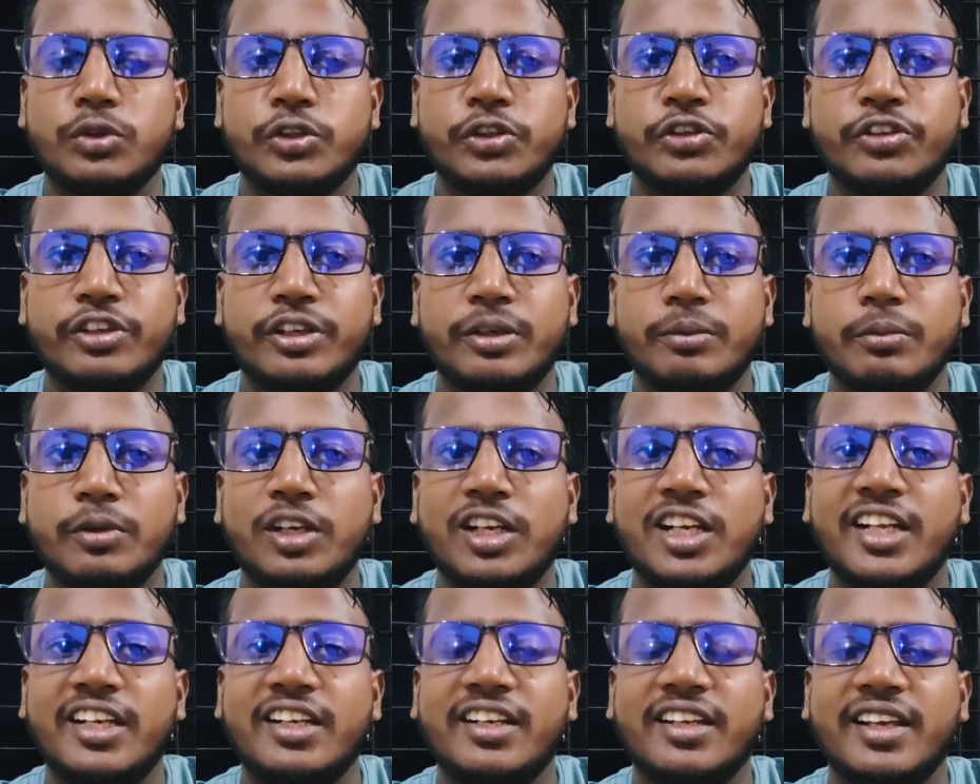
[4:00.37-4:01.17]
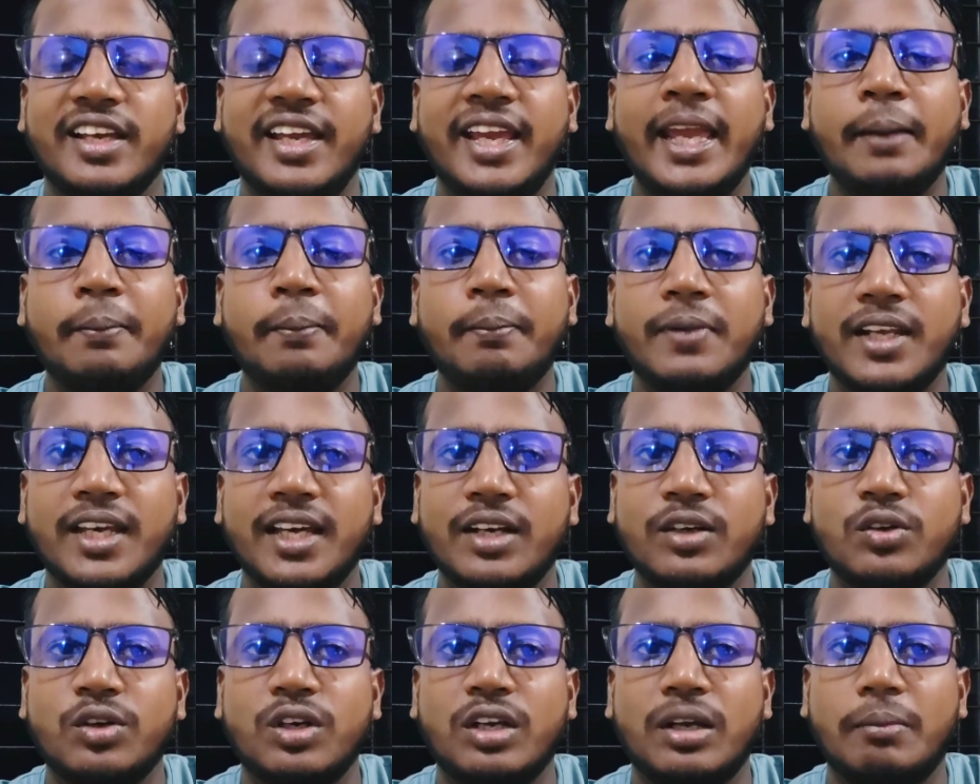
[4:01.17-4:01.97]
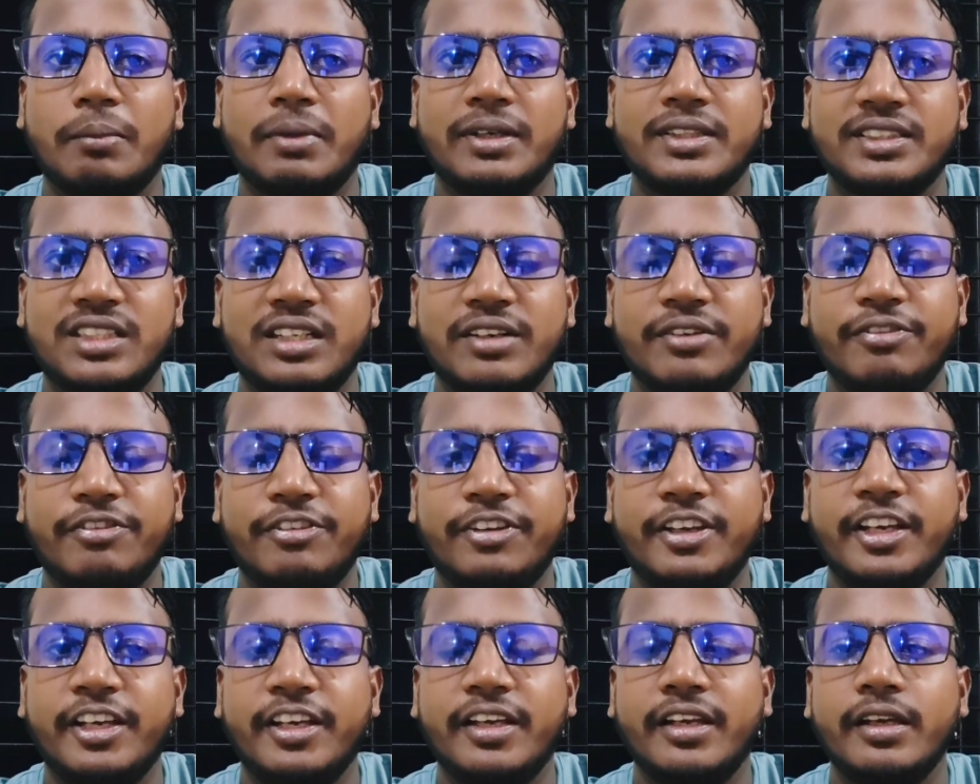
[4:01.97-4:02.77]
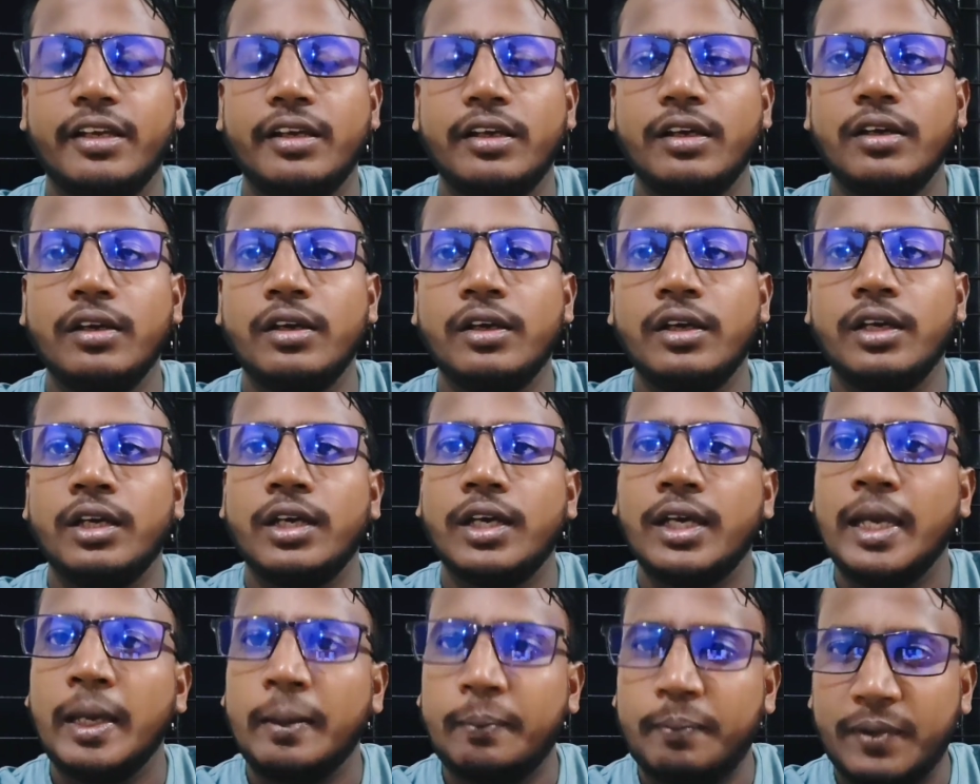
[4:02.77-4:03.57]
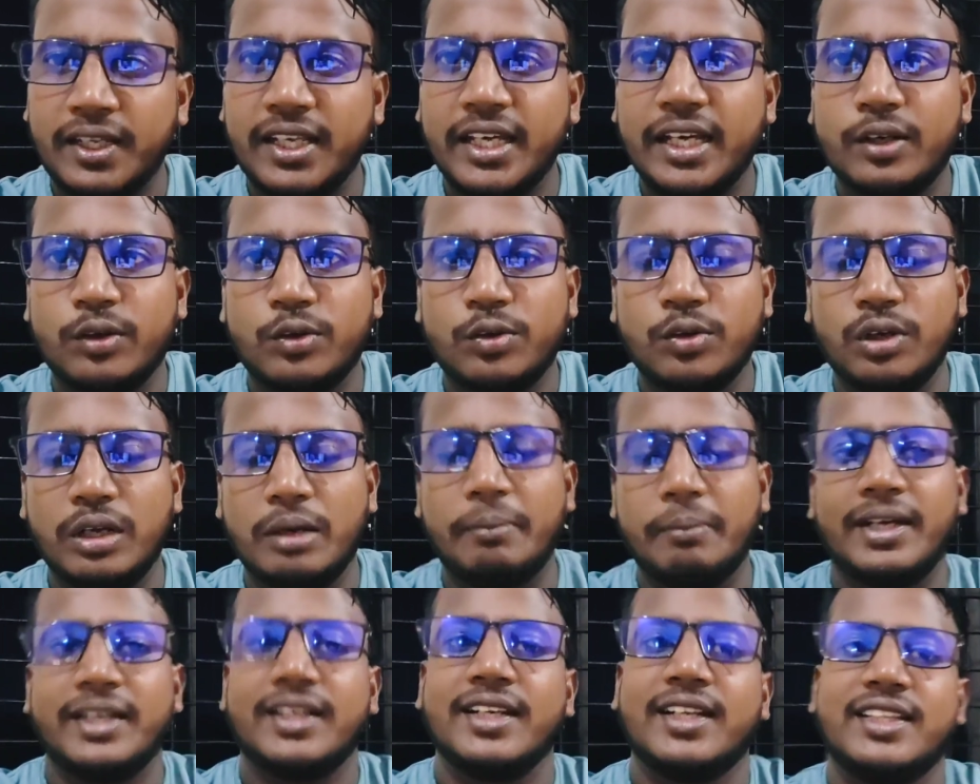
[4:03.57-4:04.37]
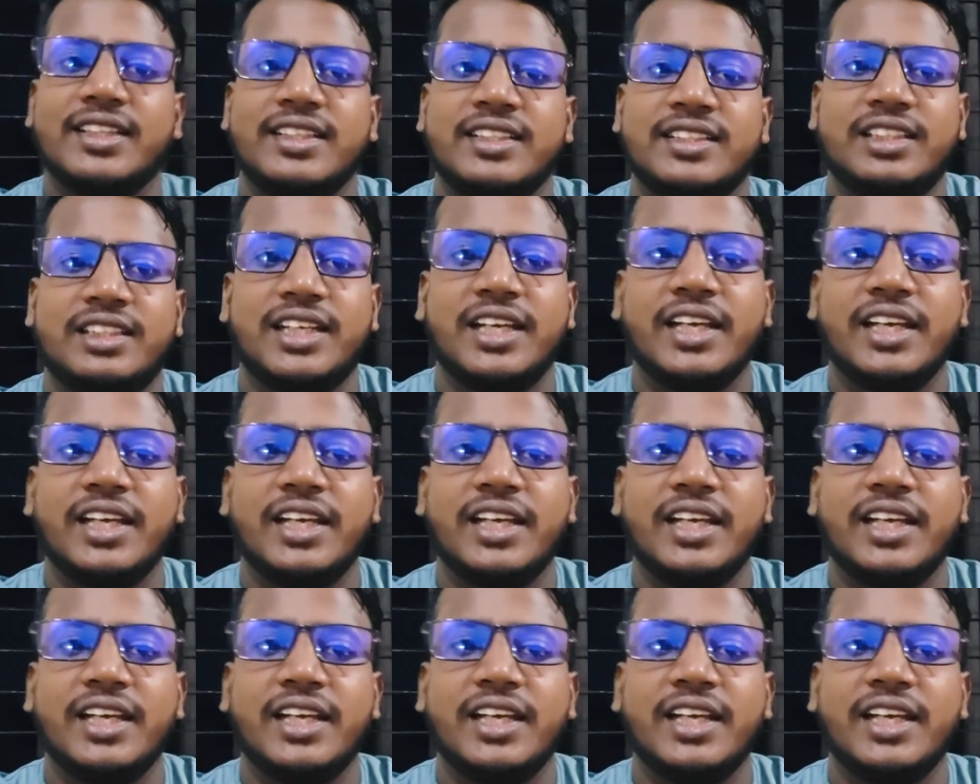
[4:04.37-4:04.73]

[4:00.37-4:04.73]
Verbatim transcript: বলেন এই প্লেয়ারগুলো মাশরাফি এই প্লেয়ারগুলো বাংলাদেশকে